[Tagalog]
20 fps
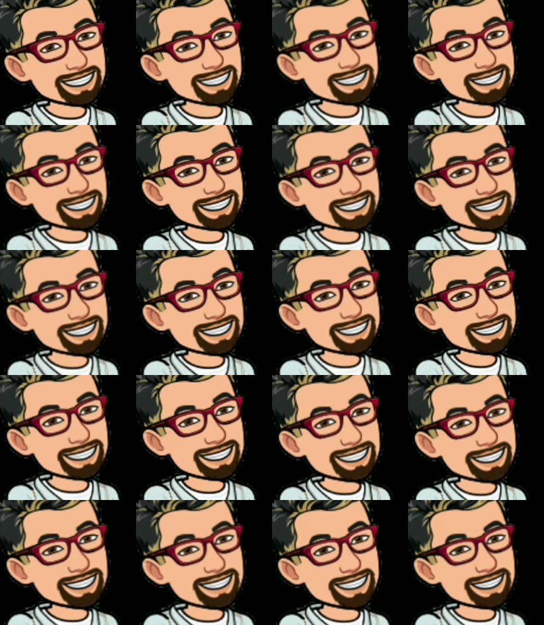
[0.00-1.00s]
uh, the
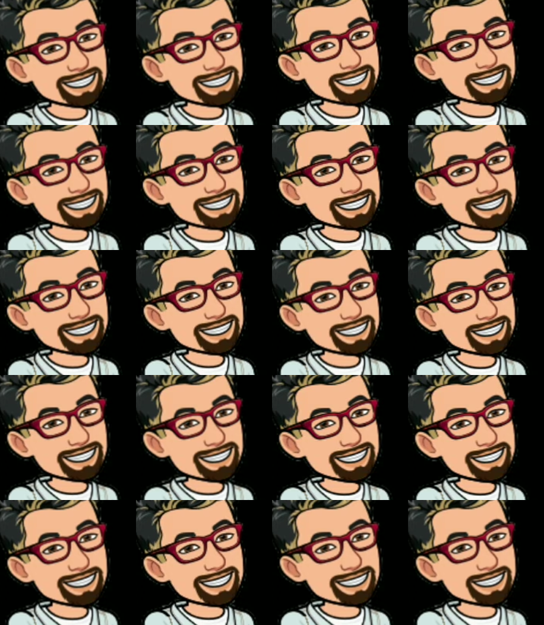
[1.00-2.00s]
sower bot. Okay?